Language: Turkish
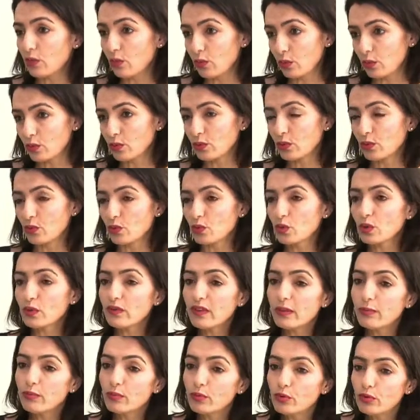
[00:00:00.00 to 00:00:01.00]
olduğunuzu
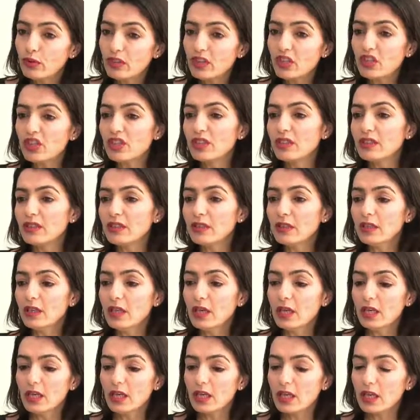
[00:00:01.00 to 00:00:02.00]
ve bunun için
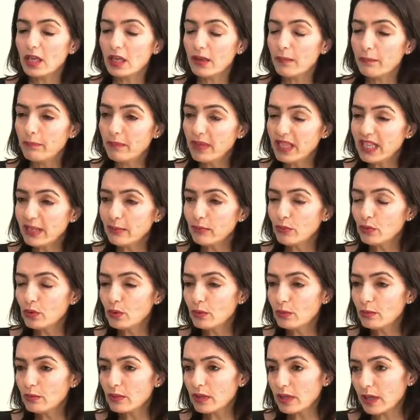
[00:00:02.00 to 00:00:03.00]

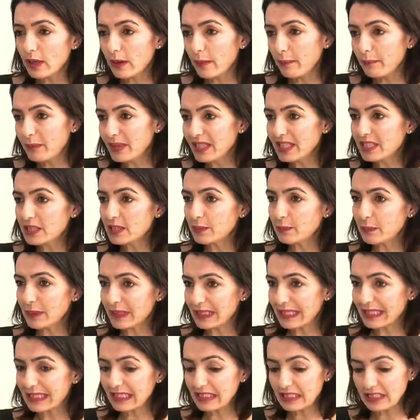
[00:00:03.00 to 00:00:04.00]
minimum bir
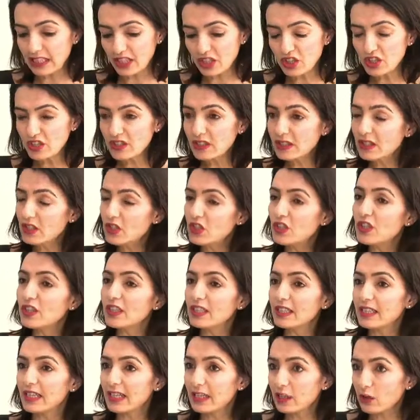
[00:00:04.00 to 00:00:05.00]
paranın işiniz için
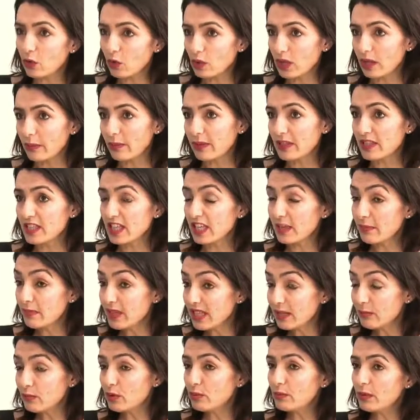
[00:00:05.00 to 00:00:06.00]
gerekli olabilecek
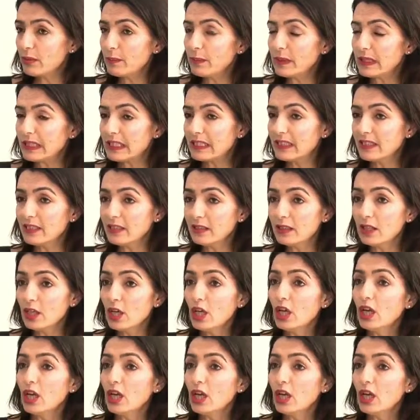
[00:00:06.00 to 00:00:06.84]
minimum bir paranın